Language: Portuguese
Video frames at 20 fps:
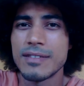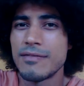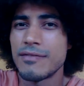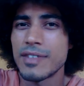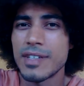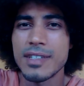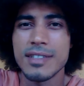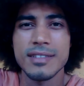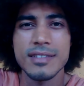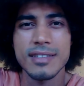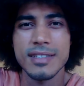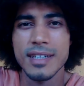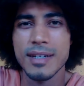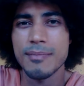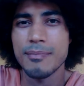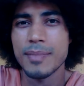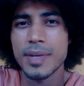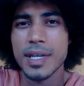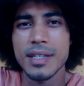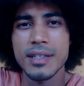venha a ser
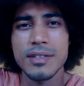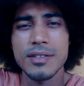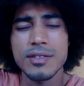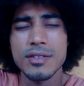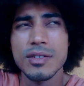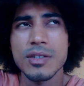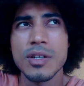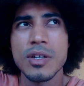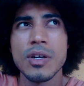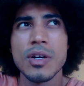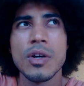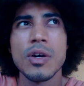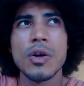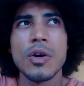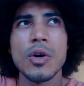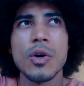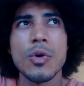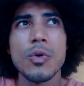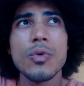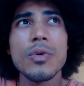apenas
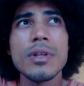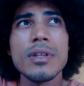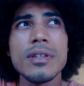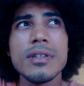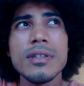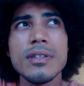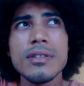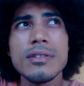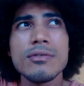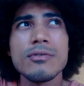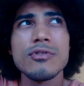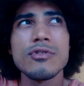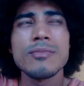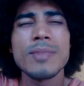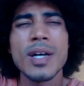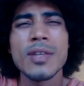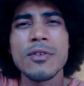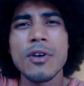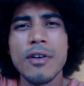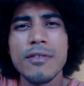o início de
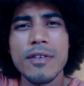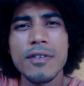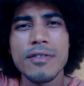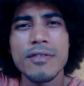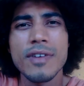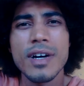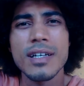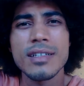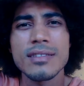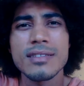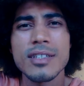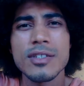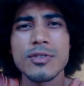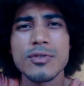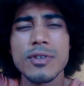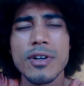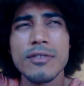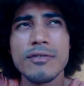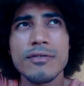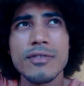uma nova fase na
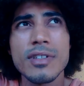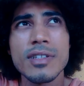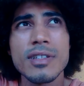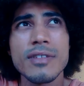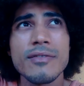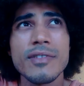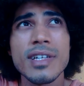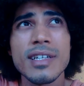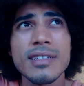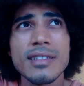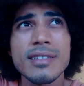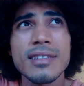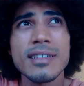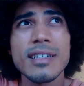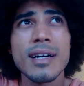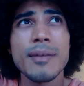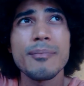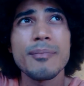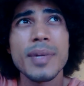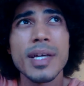sua vida, venha a ser
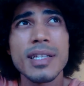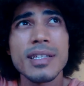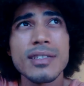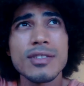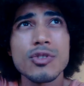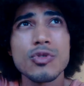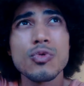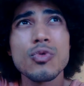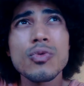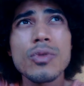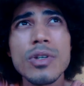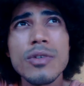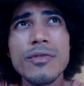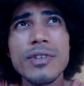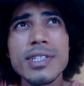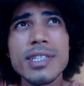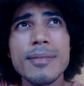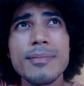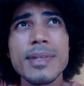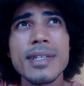apenas tudo o que
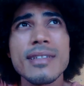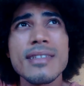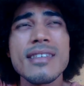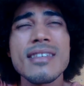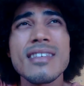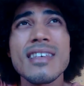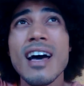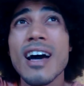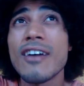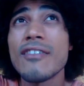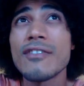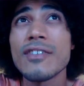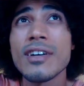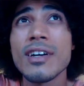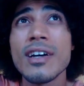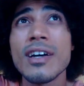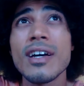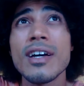você precisava